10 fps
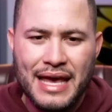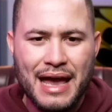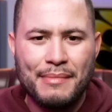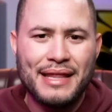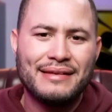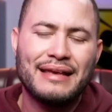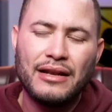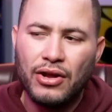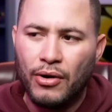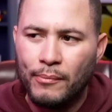Y ella me dice
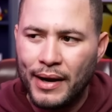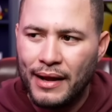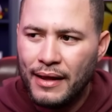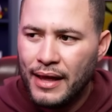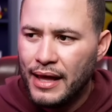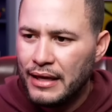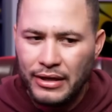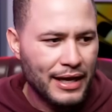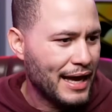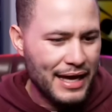el nombre. Y
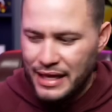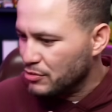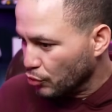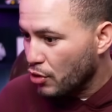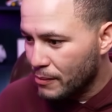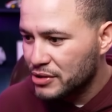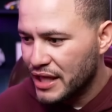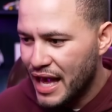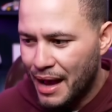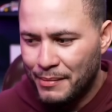yo dije, ¿y tú cómo
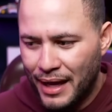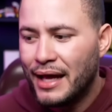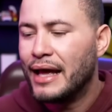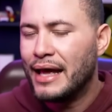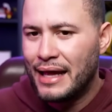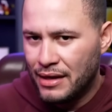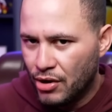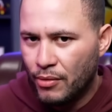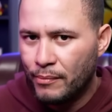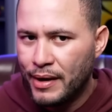te llamas? Y el
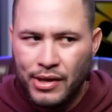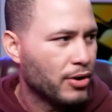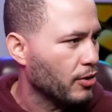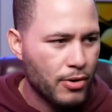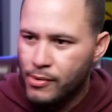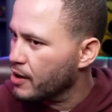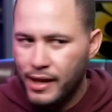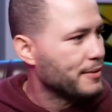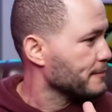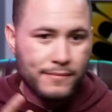nombre, yo, ¿cómo que?